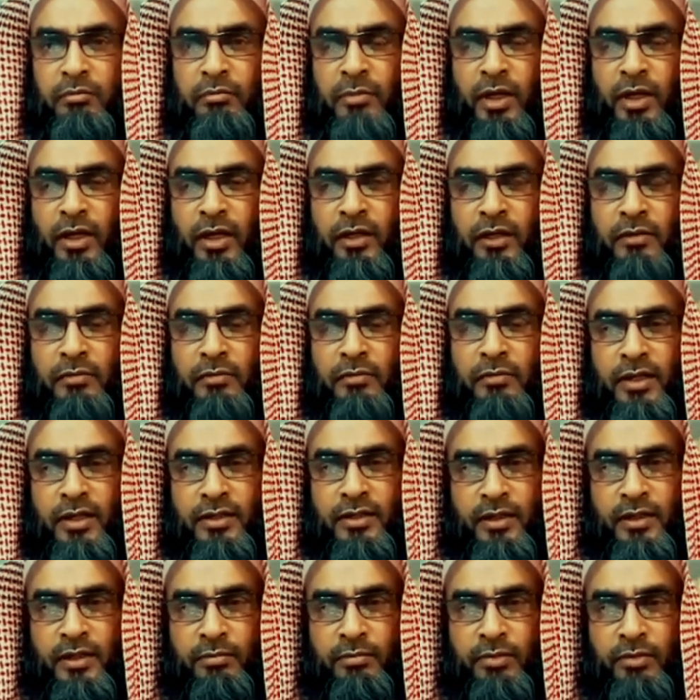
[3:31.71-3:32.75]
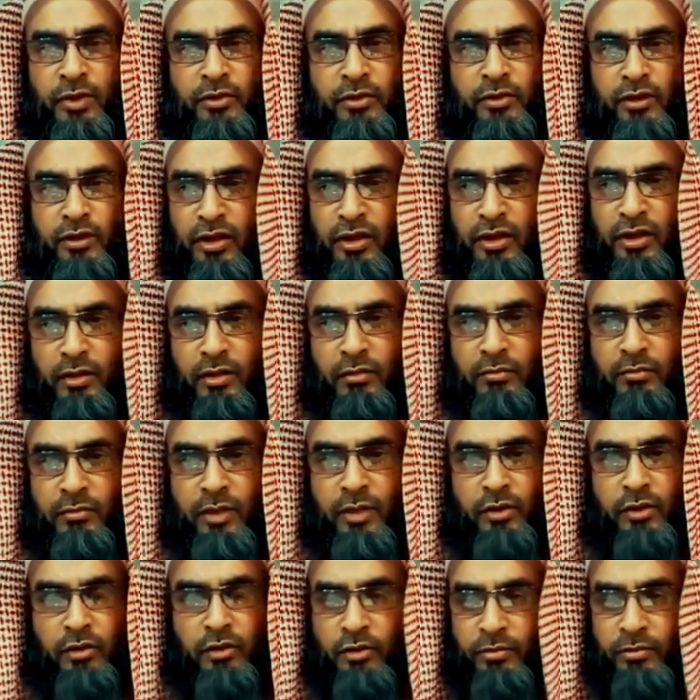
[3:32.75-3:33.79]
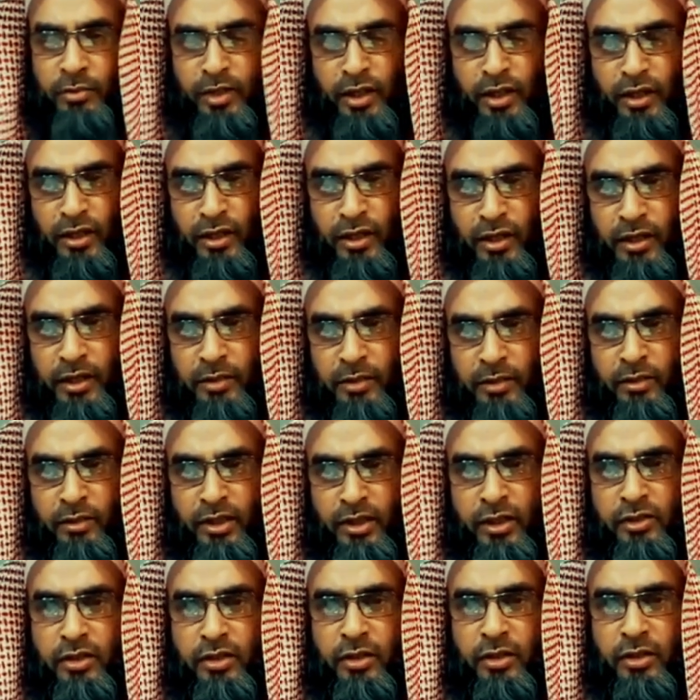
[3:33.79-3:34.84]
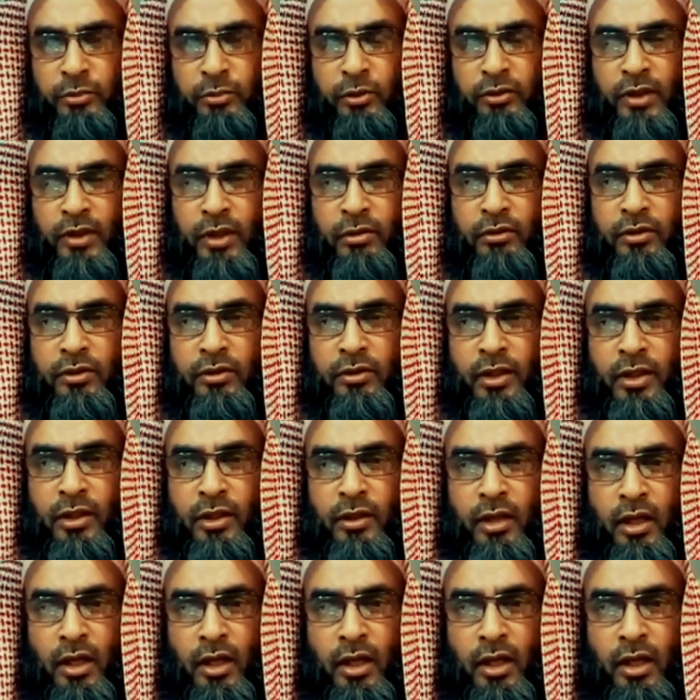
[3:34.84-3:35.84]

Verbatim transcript: ভেলকিবাজদের পেছনে ছুটবেন না এবং এইসব প্রতারকদের